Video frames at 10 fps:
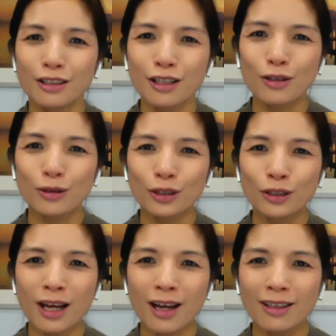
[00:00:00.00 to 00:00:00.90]
Xin nhà luật sư
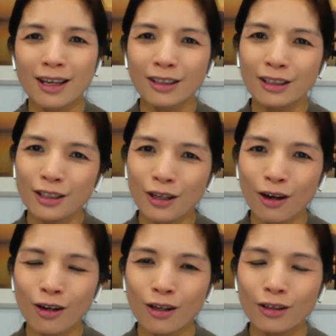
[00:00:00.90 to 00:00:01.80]
Đài giải thích
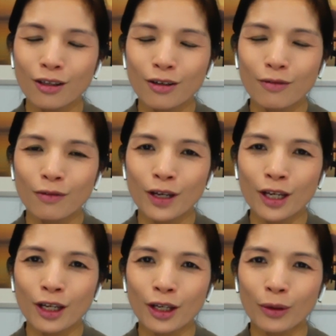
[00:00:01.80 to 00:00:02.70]
rõ hơn
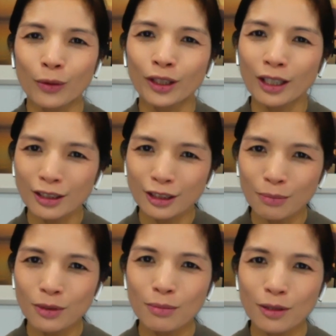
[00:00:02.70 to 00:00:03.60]
về quy tắc
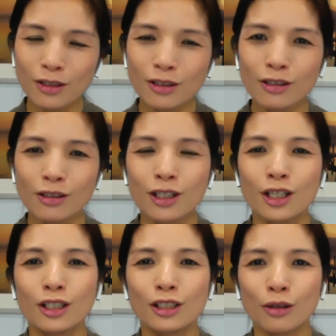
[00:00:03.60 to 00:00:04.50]
sắp xếp nhân sự
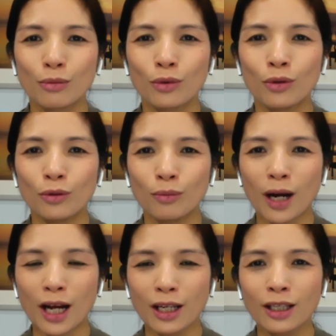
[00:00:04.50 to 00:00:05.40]
trong nguồn
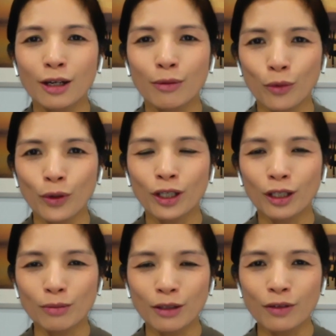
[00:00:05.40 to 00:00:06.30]
máy cầm quyền
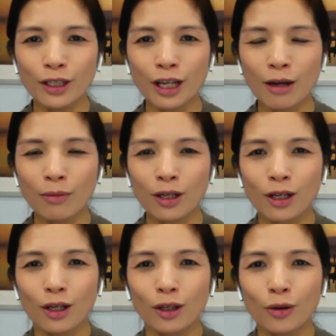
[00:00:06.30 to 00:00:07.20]
Cộng sản Việt Nam
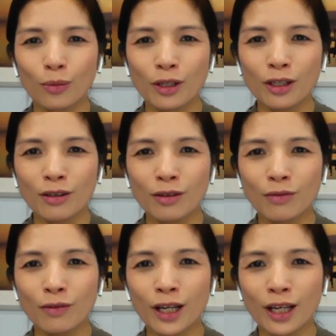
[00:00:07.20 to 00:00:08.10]
cũng
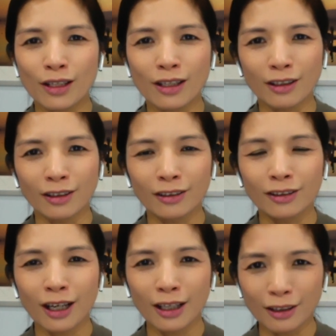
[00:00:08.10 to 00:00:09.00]
như về những
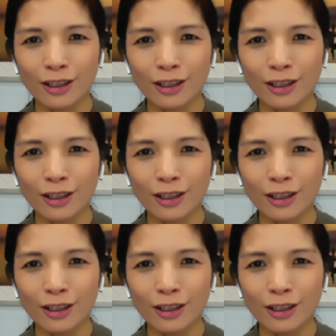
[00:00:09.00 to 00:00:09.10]
thăng